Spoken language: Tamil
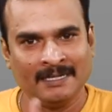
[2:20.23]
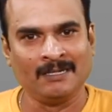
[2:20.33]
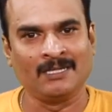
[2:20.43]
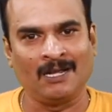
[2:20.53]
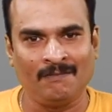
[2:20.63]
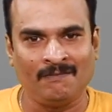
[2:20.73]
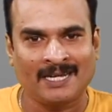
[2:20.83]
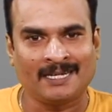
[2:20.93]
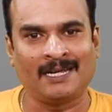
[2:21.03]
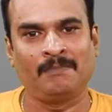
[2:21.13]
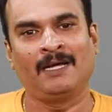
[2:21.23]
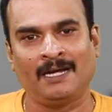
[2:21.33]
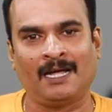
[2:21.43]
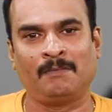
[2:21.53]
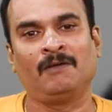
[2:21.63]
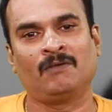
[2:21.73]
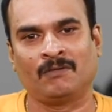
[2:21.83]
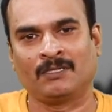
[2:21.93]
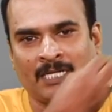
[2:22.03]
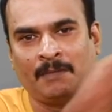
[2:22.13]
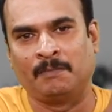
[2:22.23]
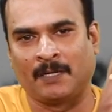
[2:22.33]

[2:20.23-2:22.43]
இருந்தாலும் வெக்கமே இல்லாமல் இவங்க வந்து சாமி